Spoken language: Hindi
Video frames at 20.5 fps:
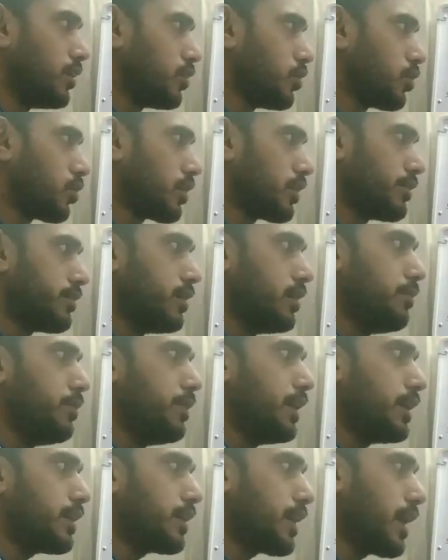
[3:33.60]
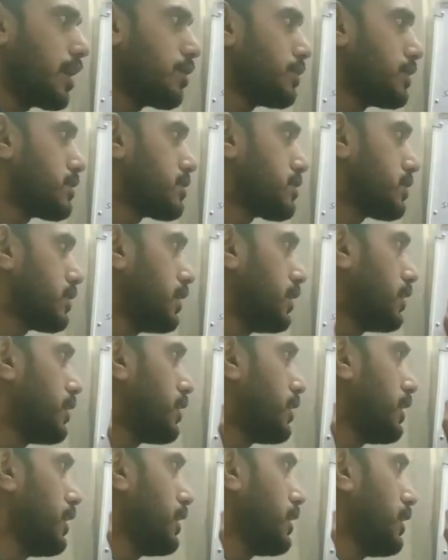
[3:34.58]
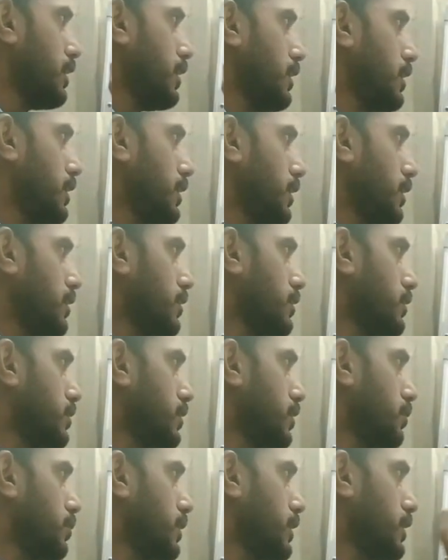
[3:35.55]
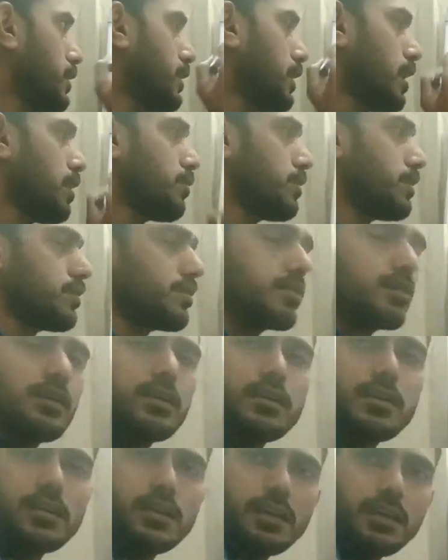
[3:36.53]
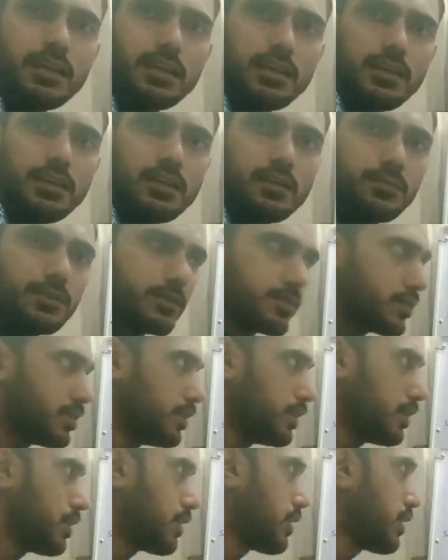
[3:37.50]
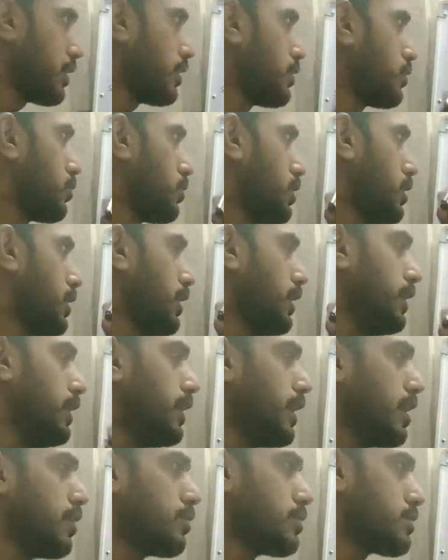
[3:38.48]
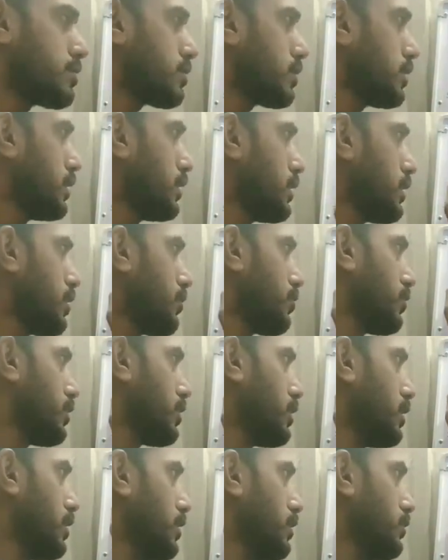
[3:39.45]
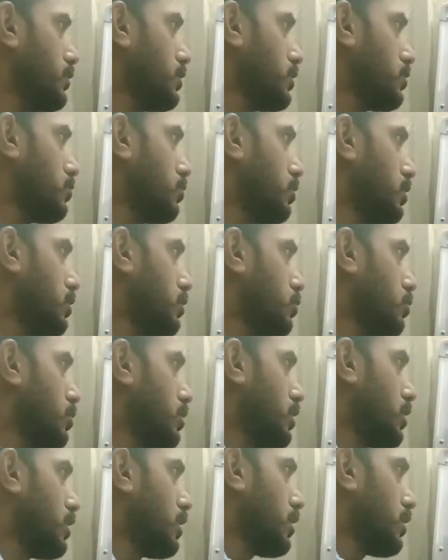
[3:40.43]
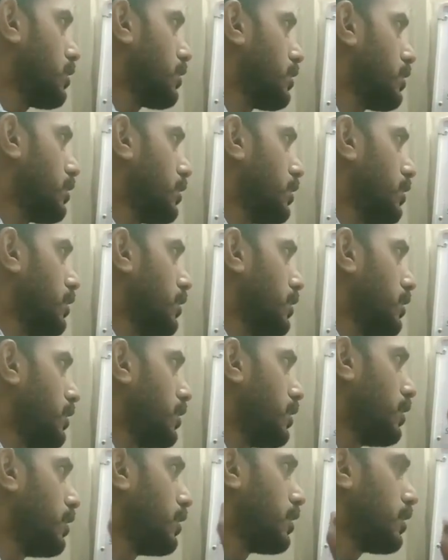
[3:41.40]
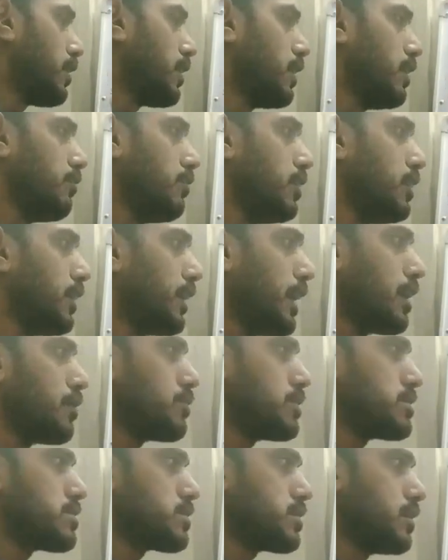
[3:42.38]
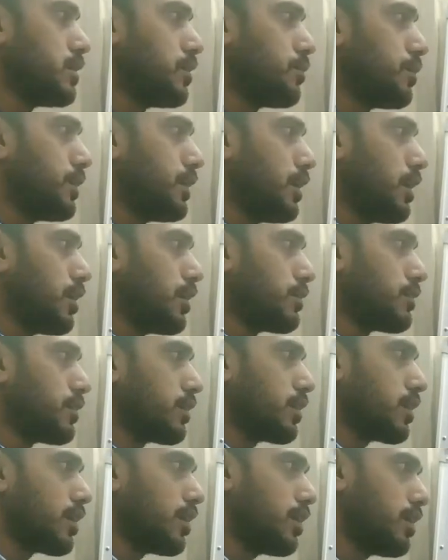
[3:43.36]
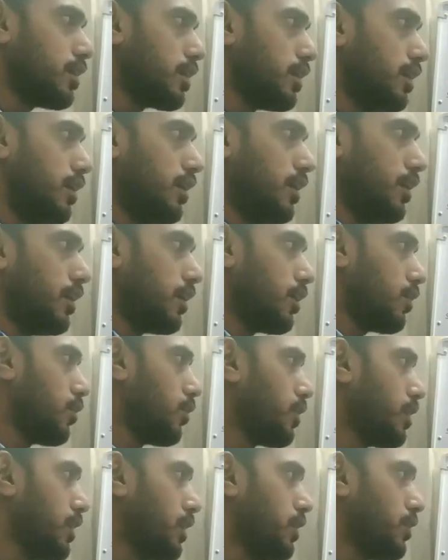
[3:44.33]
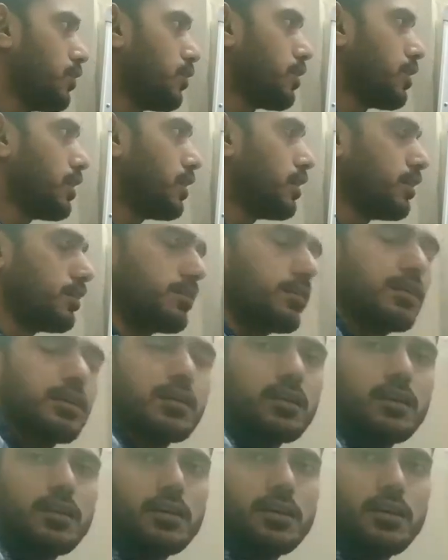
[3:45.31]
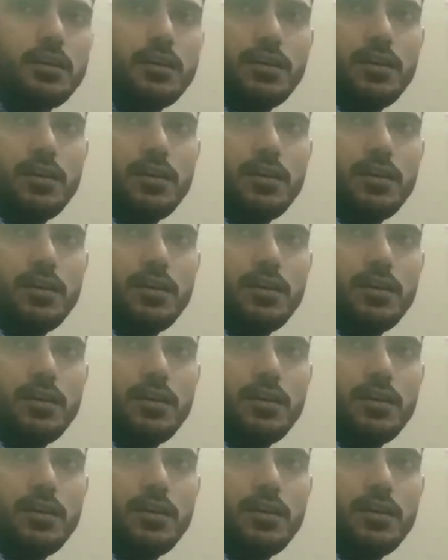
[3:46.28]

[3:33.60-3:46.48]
तो किसी भी एक टाइम इंस्टेंट टी के लिए किसी भी एक टाइम इंस्टेंट टी के लिए हम स्टडी करेंगे तो टी टाइम इंस्टेंट या फिर टी इज इक्वल टू टी वन टाइम इंस्टेंट पे यहां से करंट एंटर हो रही है और यहां से करंट